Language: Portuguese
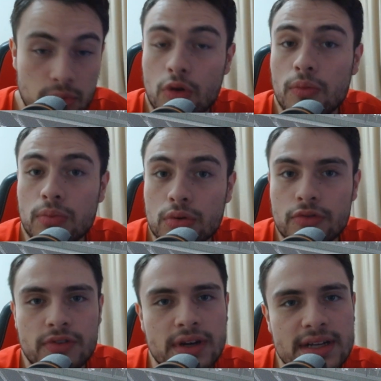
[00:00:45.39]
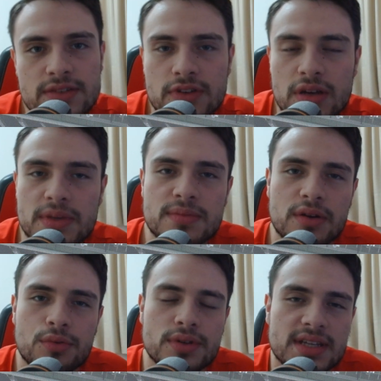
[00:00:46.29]
Com o Bruno Fernandes foi a mesma
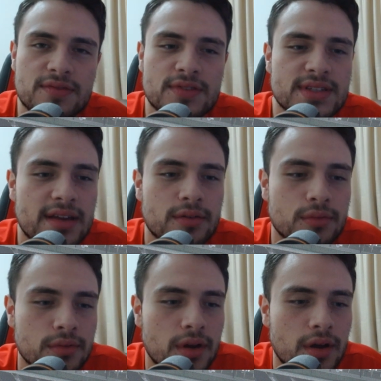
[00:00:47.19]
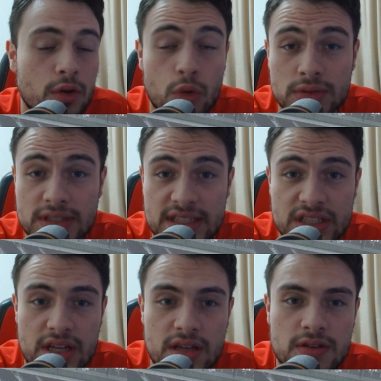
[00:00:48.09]
coisa que fizeram contra a
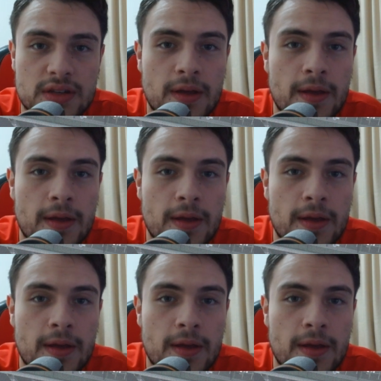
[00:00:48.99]
gente.